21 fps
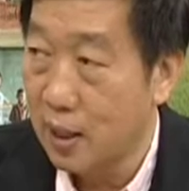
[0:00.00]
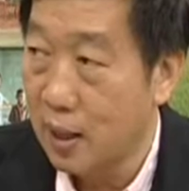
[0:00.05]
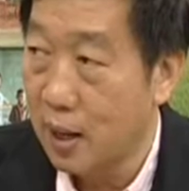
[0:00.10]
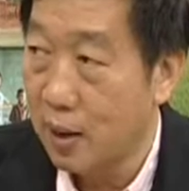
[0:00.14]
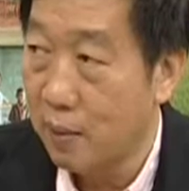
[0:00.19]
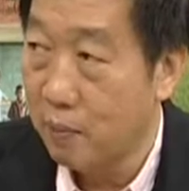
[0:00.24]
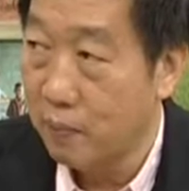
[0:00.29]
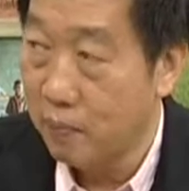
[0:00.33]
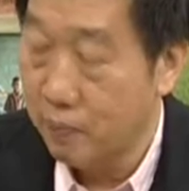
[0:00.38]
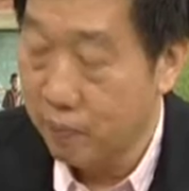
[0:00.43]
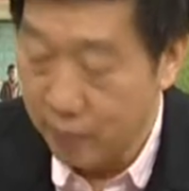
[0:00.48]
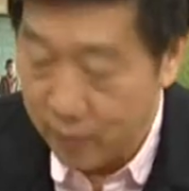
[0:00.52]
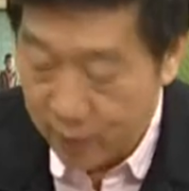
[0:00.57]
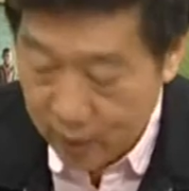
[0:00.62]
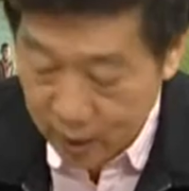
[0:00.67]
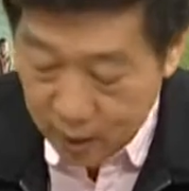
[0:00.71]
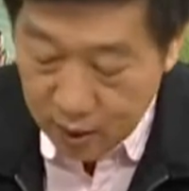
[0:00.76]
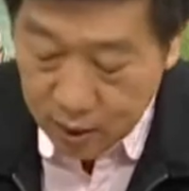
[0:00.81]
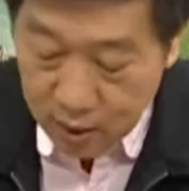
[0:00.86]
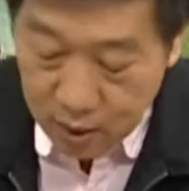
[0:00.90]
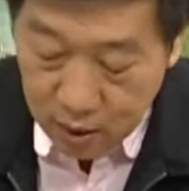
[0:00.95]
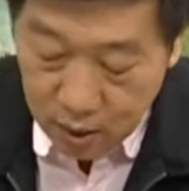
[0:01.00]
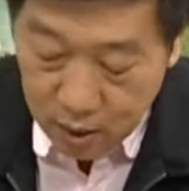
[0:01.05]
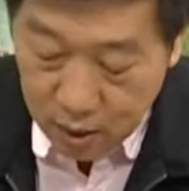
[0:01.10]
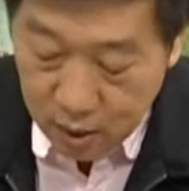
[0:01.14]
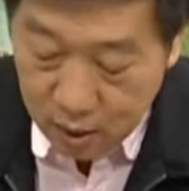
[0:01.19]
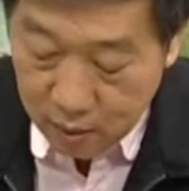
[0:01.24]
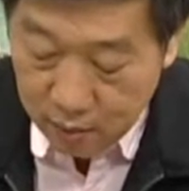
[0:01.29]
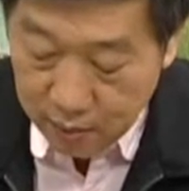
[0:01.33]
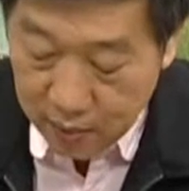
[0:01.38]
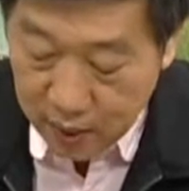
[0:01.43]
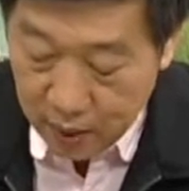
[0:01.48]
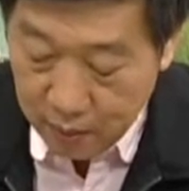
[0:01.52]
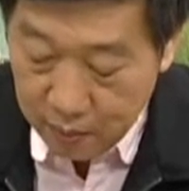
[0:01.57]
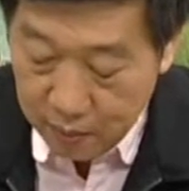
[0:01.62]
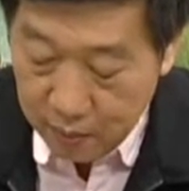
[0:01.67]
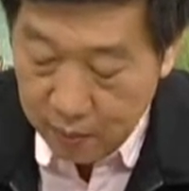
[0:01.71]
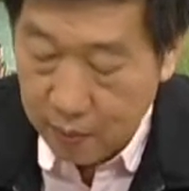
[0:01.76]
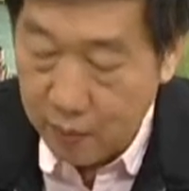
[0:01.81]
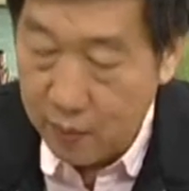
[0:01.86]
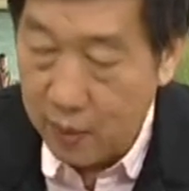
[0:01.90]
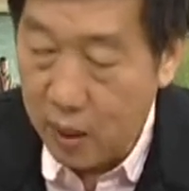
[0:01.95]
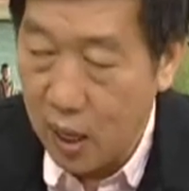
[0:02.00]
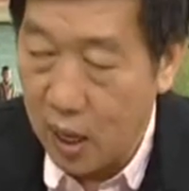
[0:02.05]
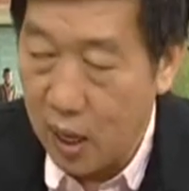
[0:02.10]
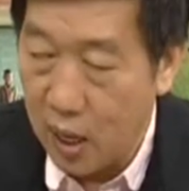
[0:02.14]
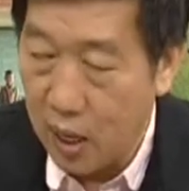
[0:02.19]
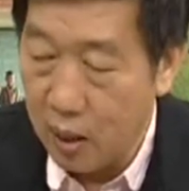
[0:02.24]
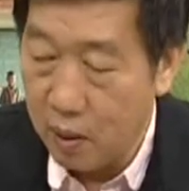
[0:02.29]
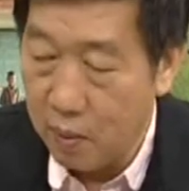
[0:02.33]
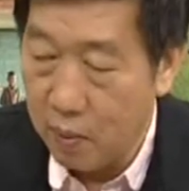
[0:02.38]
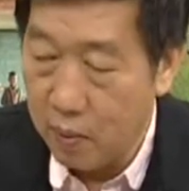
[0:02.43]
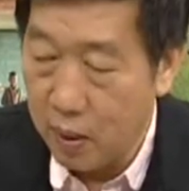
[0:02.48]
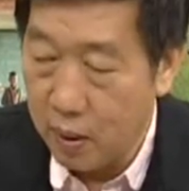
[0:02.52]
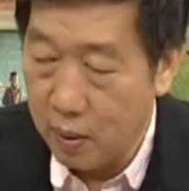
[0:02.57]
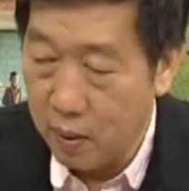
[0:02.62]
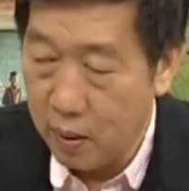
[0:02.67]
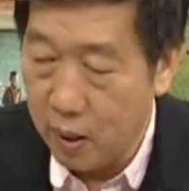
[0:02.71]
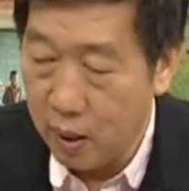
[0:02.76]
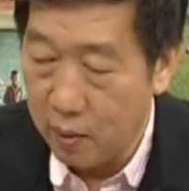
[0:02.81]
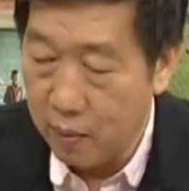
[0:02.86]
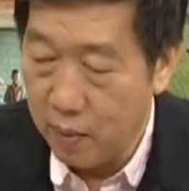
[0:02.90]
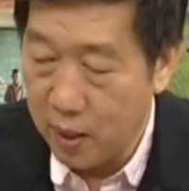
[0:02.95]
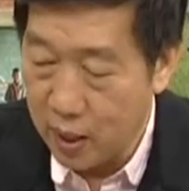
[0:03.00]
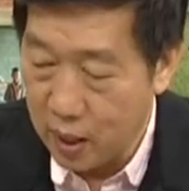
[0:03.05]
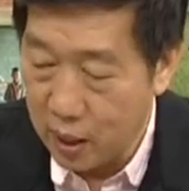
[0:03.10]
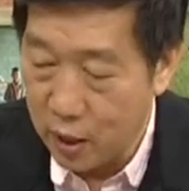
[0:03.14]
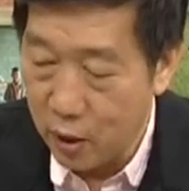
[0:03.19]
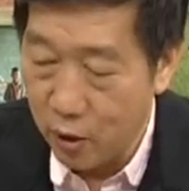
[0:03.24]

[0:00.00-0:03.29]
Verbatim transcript: คณะแพทยธรรมศาสตร์แล้วก็มีมหิดลม